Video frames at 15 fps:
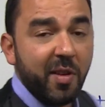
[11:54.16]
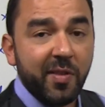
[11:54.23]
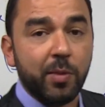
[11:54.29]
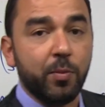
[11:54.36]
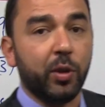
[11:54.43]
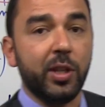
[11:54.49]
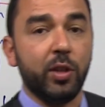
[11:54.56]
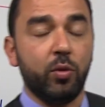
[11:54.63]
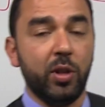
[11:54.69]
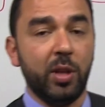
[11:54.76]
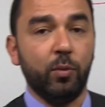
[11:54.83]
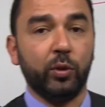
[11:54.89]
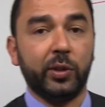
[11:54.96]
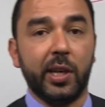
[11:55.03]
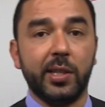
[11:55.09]
m'avez demandé de
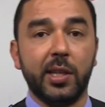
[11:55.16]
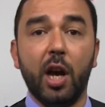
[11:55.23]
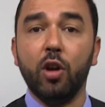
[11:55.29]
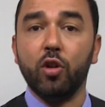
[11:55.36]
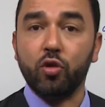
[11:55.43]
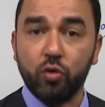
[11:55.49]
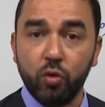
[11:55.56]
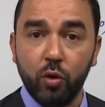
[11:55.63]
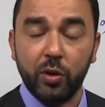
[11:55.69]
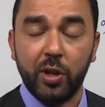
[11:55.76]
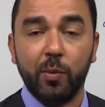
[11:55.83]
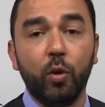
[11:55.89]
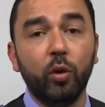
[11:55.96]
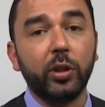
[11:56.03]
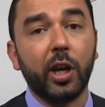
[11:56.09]
démontrer ça, je le
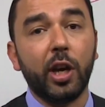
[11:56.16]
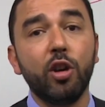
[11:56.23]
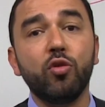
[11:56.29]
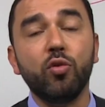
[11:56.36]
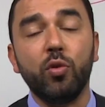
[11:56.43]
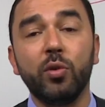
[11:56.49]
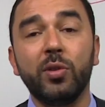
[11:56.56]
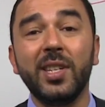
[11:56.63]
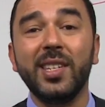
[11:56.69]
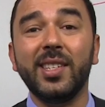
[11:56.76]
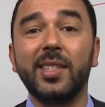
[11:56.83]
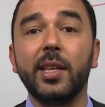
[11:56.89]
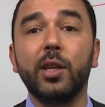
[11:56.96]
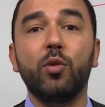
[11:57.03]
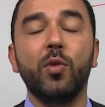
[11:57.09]
démontre et je le dis
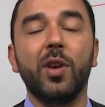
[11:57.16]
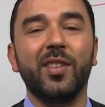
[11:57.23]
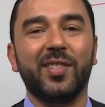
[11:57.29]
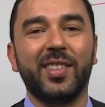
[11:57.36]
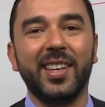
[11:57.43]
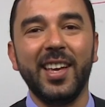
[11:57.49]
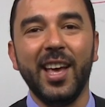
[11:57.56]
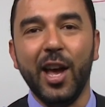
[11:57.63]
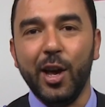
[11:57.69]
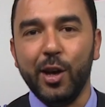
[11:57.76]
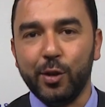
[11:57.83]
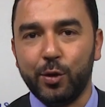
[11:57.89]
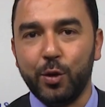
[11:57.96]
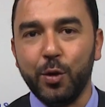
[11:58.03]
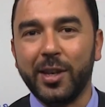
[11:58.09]
CQFD,
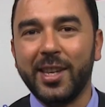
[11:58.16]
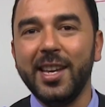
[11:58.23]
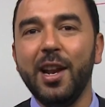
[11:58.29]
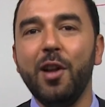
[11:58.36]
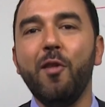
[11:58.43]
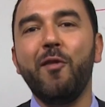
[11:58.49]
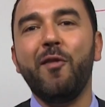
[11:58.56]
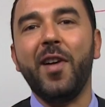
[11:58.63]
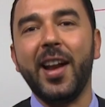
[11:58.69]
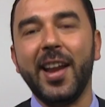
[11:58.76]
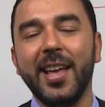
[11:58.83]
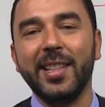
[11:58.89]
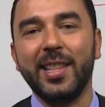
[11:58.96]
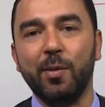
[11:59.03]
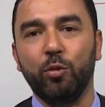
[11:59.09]
ce qu'il
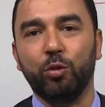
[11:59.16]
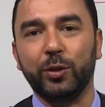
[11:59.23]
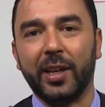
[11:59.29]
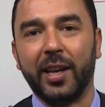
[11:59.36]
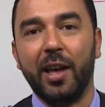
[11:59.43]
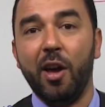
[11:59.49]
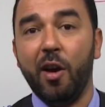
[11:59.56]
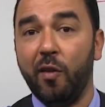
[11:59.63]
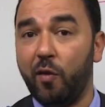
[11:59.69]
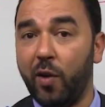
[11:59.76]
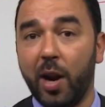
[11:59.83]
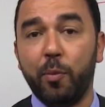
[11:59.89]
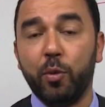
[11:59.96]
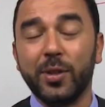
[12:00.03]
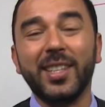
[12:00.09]
fallait démontrer.
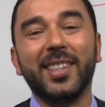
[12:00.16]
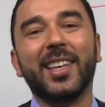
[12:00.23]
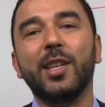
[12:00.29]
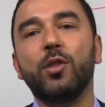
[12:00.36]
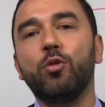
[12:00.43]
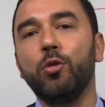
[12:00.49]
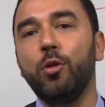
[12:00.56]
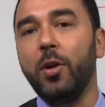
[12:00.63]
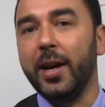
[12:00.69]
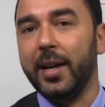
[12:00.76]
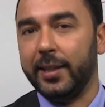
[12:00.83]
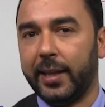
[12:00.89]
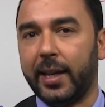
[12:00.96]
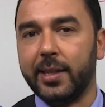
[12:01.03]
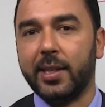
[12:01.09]
Voilà pour cette question
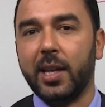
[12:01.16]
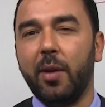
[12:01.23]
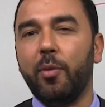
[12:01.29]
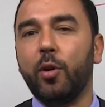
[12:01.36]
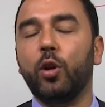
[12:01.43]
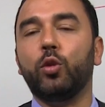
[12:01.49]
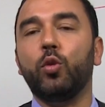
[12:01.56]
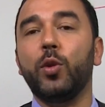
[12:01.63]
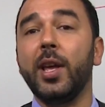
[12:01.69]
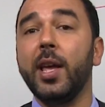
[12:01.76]
très simple quand on